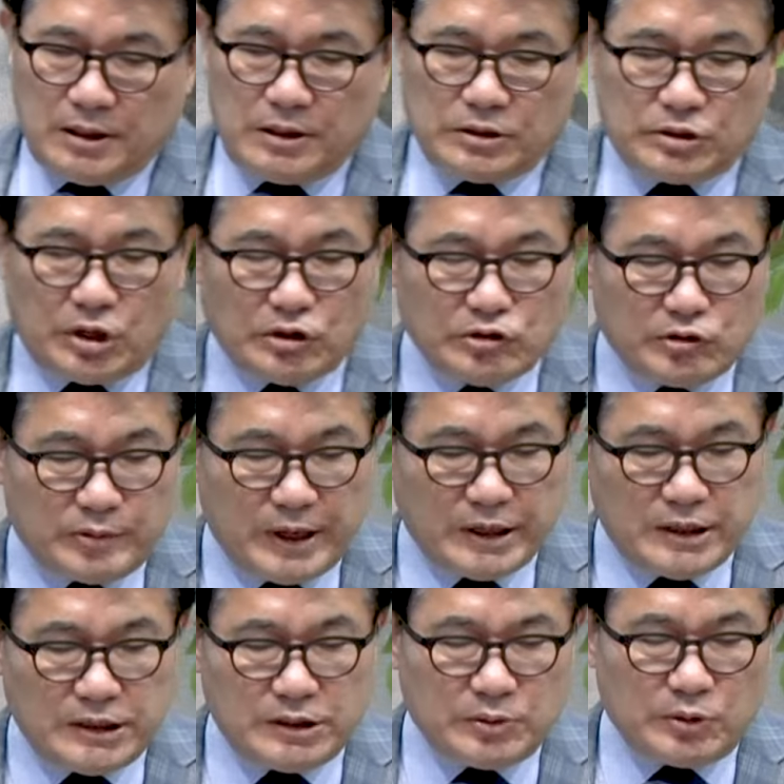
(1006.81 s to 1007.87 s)

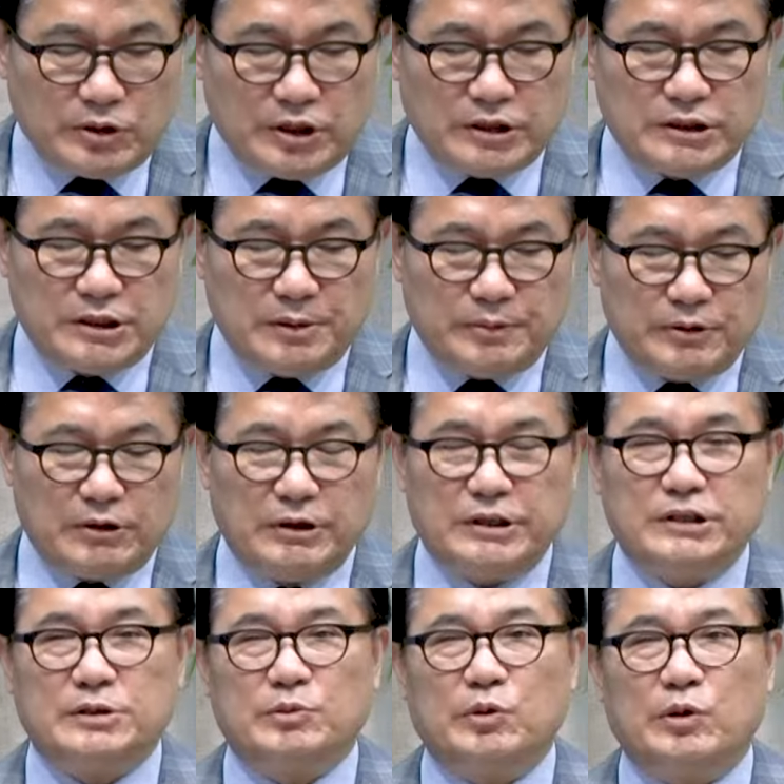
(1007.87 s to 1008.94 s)
1925년 11월
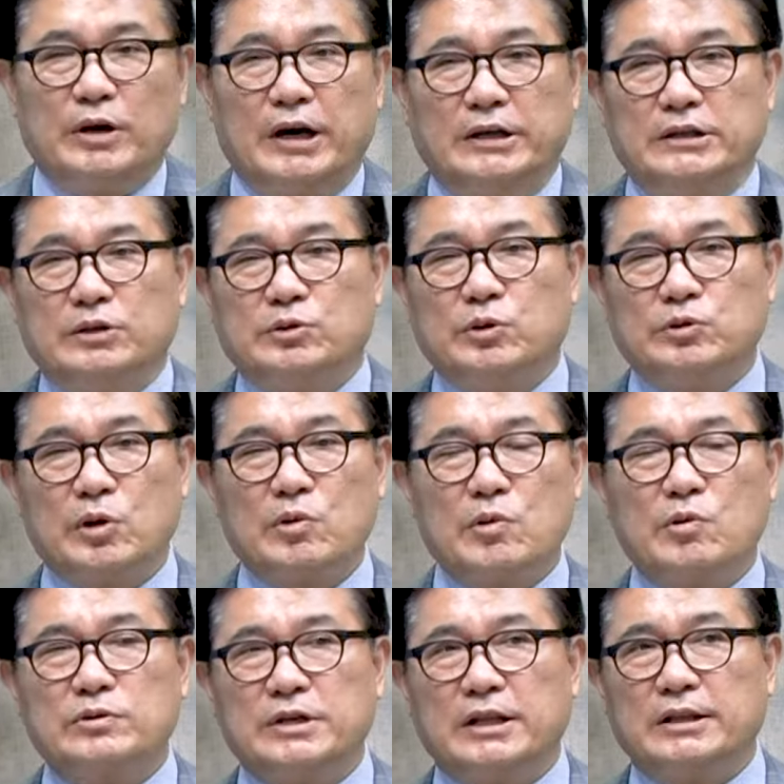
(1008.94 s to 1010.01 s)
25일 날 이게
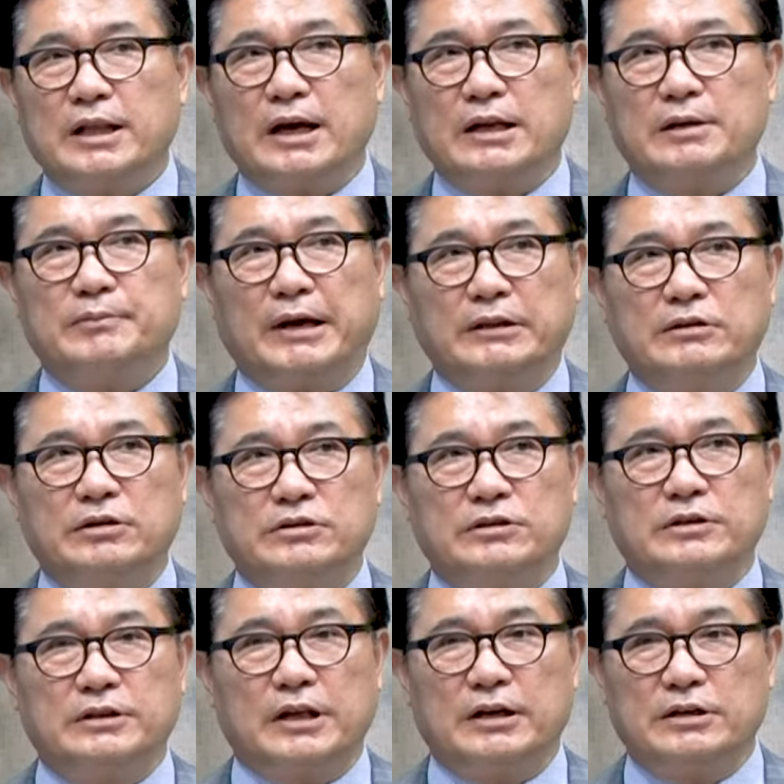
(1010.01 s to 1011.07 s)
조선공산당이
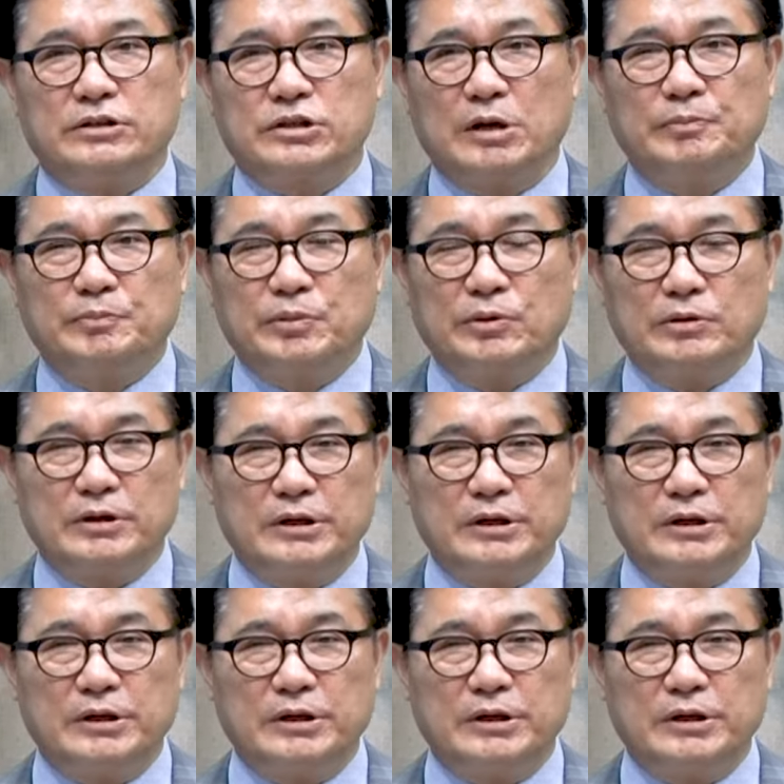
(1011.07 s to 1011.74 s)
만들어졌다는 첩보를